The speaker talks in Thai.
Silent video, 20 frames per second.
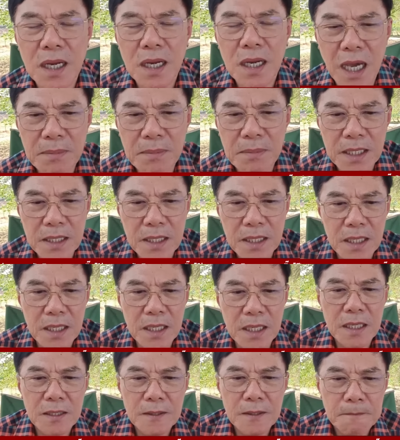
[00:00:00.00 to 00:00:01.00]
ใครผิดก็
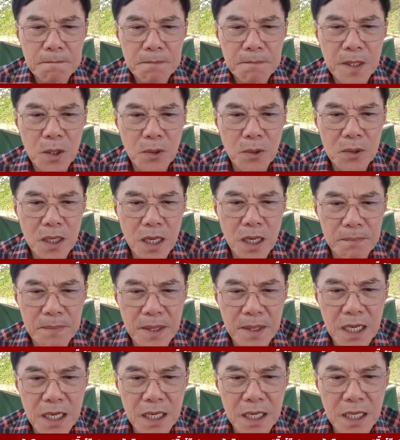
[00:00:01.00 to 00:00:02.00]
เดี๋ยวดำ
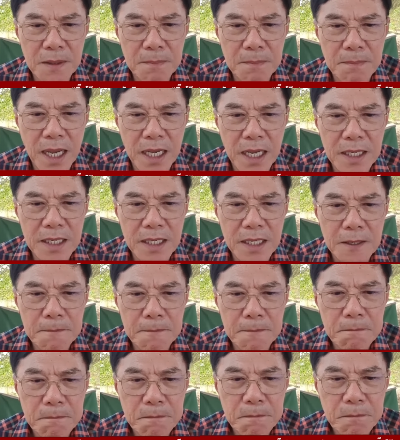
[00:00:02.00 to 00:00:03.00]
เนินคดีไปนะครับ